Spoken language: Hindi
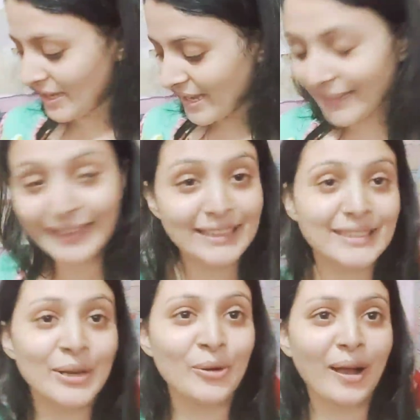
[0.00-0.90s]
कैसे हो
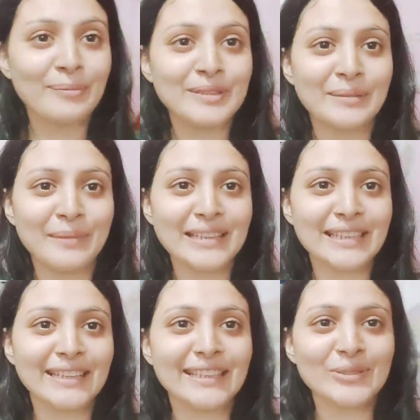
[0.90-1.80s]
आप सब मैं
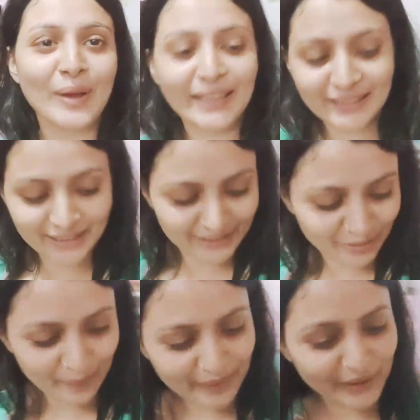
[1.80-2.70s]
शांति स्वागत करती हूँ
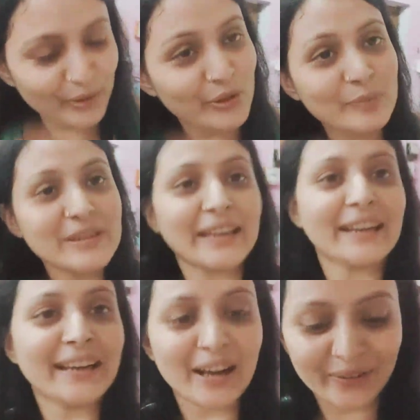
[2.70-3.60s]
अपने YouTube चैनल
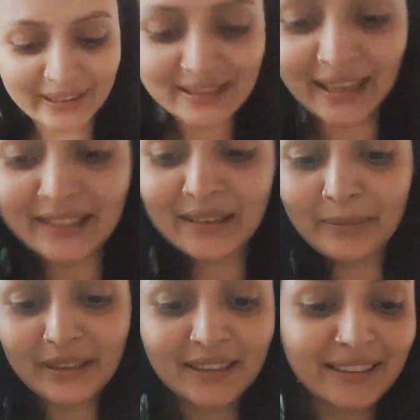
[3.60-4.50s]
गांव की शांति में।,
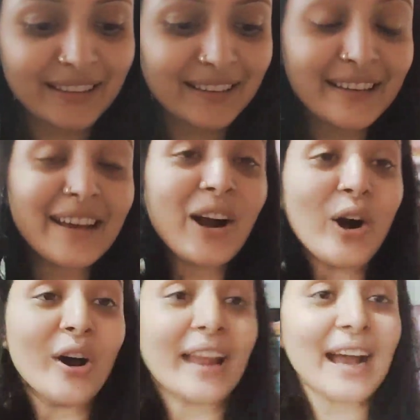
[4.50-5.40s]
में और
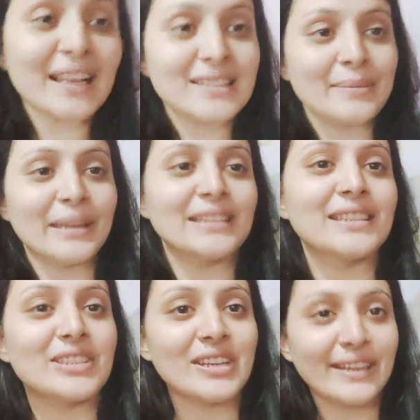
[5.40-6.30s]
आज है मेरे
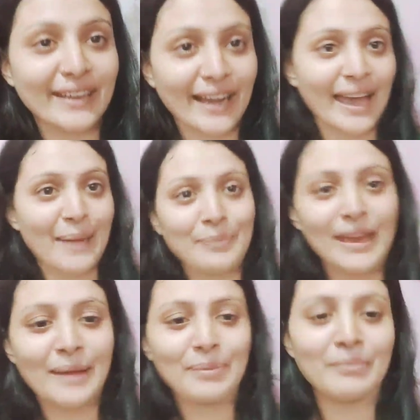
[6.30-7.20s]
सिस्टर का हैप्पी
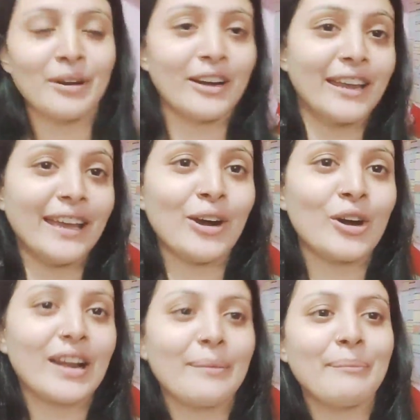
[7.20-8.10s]
हैप्पी बर्थडे और मैं